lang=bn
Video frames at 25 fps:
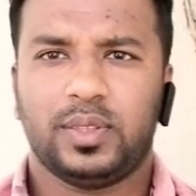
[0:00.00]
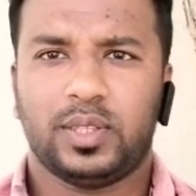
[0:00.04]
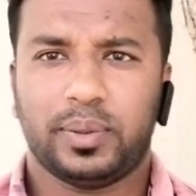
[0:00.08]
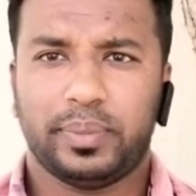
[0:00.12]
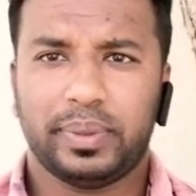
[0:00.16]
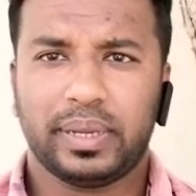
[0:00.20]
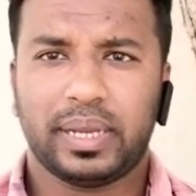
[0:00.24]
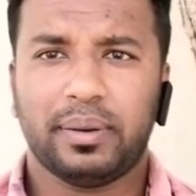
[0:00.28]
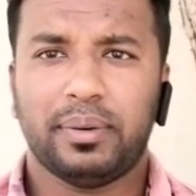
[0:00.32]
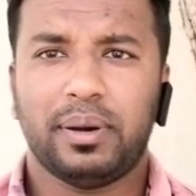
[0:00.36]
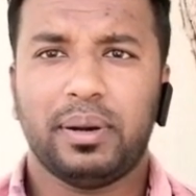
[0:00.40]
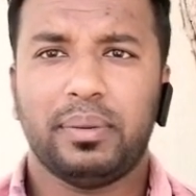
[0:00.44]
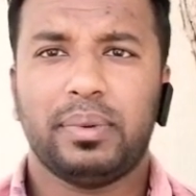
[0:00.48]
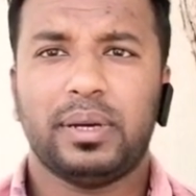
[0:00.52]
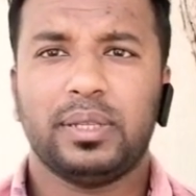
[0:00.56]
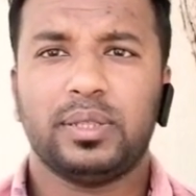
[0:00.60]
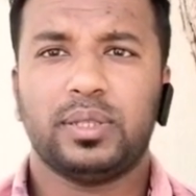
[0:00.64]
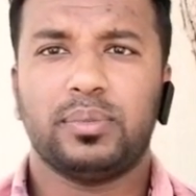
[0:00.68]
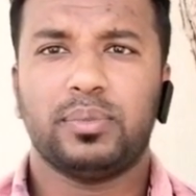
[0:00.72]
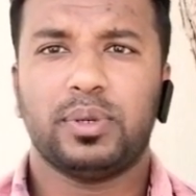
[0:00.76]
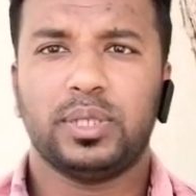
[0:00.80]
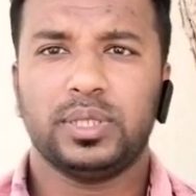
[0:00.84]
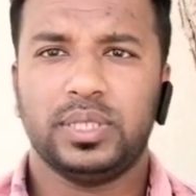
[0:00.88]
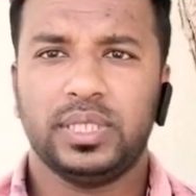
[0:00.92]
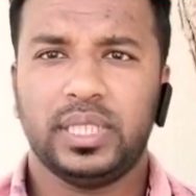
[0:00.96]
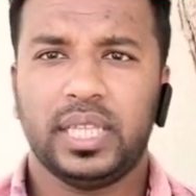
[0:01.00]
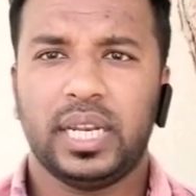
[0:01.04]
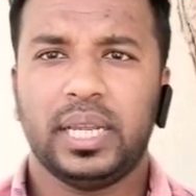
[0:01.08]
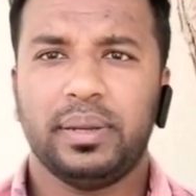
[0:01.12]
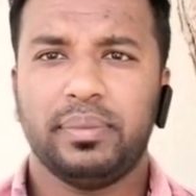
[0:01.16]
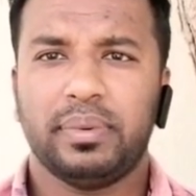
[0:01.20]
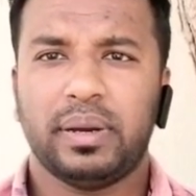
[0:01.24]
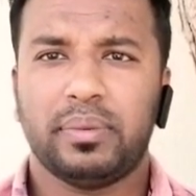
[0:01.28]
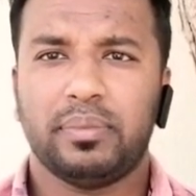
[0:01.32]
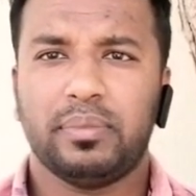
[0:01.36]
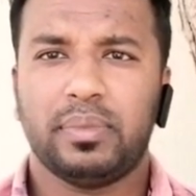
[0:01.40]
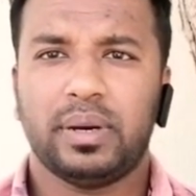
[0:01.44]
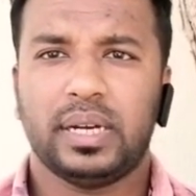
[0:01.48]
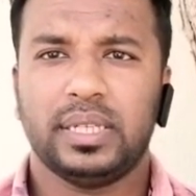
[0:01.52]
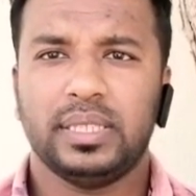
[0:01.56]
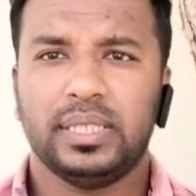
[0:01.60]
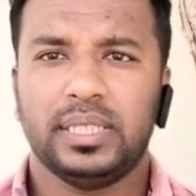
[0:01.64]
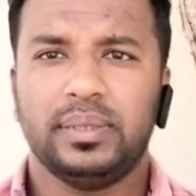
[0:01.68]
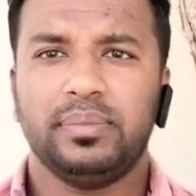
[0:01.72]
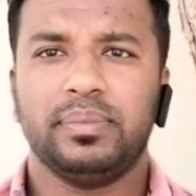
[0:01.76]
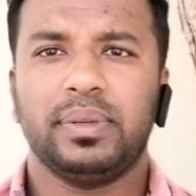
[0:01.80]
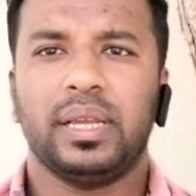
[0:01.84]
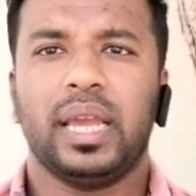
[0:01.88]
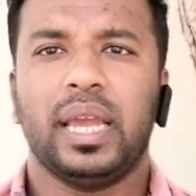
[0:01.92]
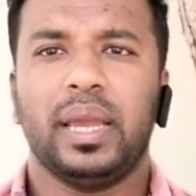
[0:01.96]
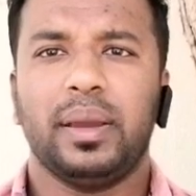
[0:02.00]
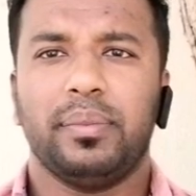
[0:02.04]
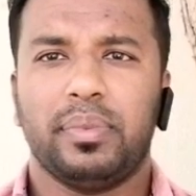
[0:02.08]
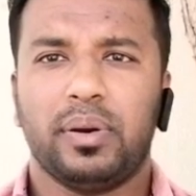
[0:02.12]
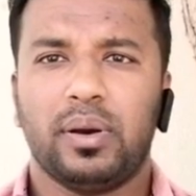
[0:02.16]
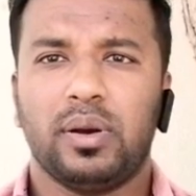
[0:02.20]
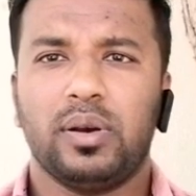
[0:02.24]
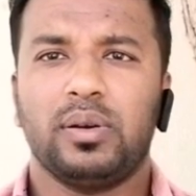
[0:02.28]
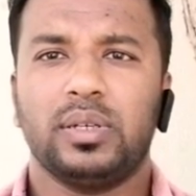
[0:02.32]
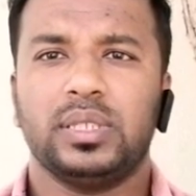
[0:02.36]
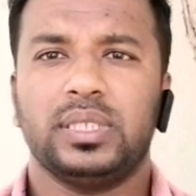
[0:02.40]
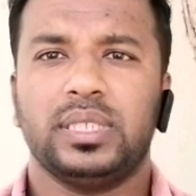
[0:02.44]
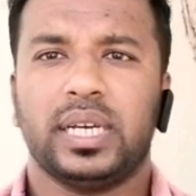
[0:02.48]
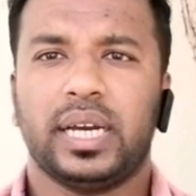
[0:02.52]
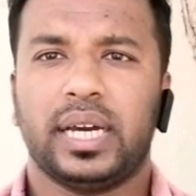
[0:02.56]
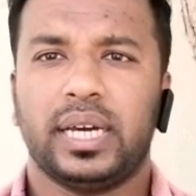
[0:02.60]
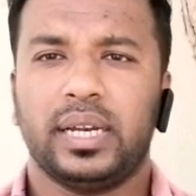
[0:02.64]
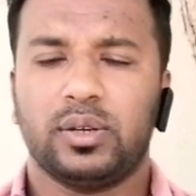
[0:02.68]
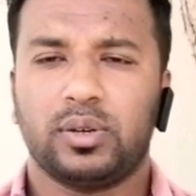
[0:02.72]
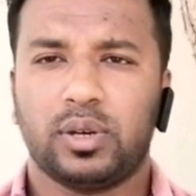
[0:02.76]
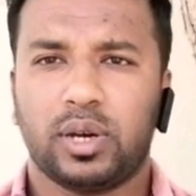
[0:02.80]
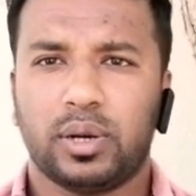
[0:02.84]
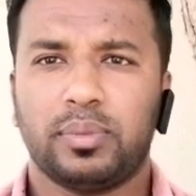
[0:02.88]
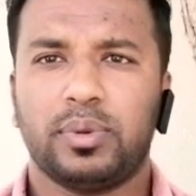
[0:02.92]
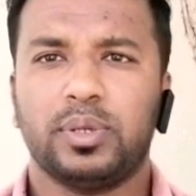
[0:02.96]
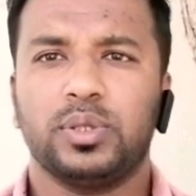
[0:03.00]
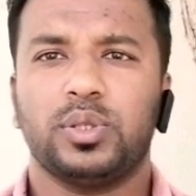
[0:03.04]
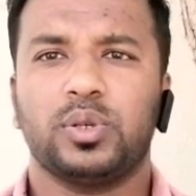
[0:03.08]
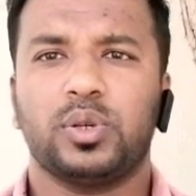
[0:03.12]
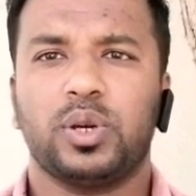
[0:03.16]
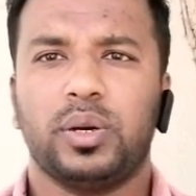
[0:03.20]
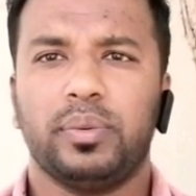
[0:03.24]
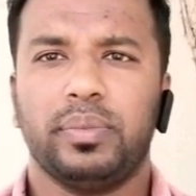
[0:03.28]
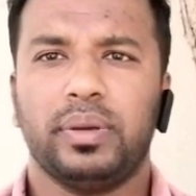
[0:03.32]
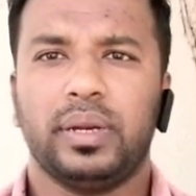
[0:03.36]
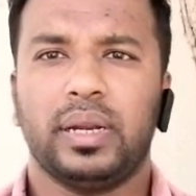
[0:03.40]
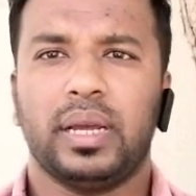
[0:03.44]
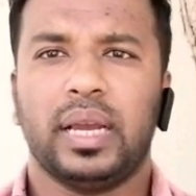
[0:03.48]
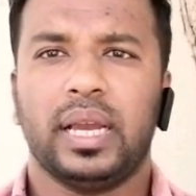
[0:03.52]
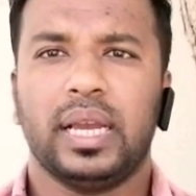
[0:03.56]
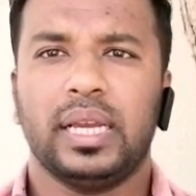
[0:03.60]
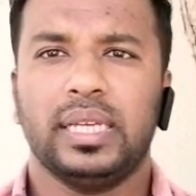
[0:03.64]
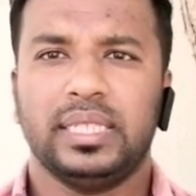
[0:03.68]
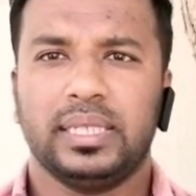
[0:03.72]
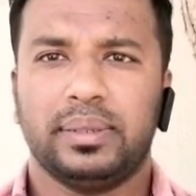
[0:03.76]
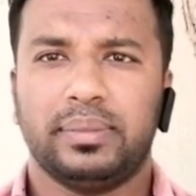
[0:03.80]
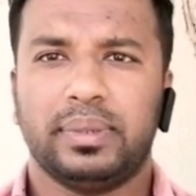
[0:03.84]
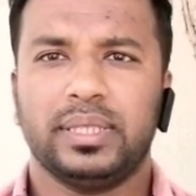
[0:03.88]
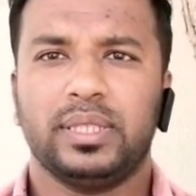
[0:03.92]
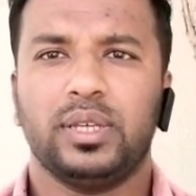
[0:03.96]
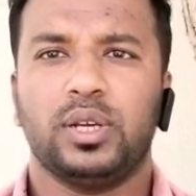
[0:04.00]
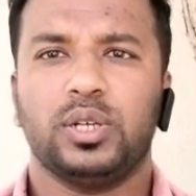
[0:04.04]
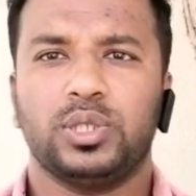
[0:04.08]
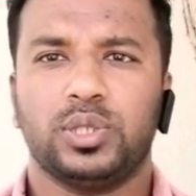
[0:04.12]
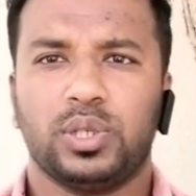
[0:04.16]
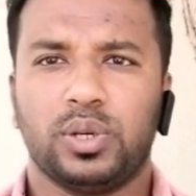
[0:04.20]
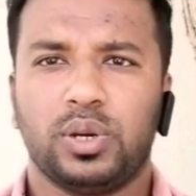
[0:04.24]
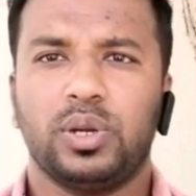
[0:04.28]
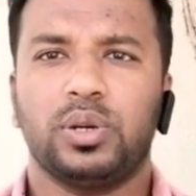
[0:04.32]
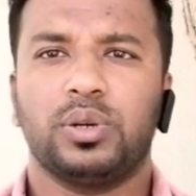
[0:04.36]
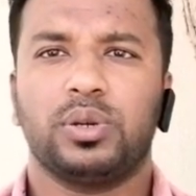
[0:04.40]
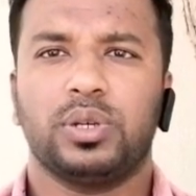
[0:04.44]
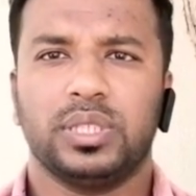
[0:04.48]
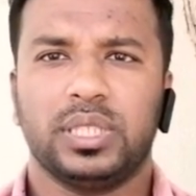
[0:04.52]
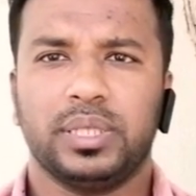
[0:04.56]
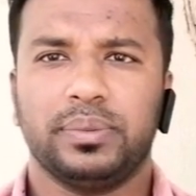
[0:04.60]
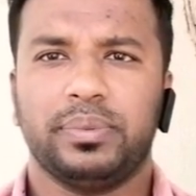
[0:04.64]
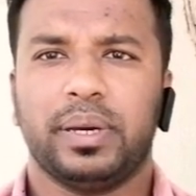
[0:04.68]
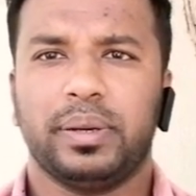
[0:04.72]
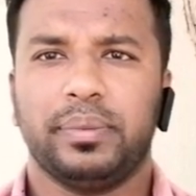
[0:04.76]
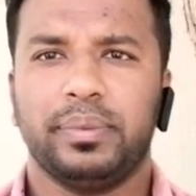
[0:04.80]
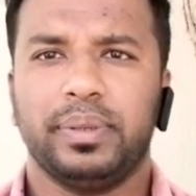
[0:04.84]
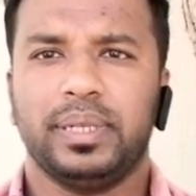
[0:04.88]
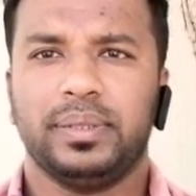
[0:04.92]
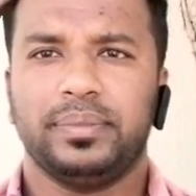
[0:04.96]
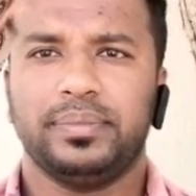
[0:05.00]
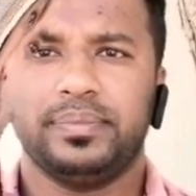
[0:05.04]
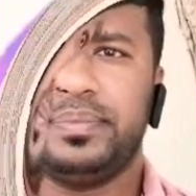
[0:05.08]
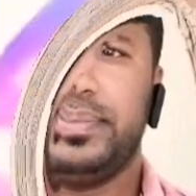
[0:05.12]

তবে কেবলমাত্র মসজিদের ইমাম মাজিম এবং সেখানে কর্মরত কর্মীরা এই জামাতে অংশগ্রহণ করতে পারবে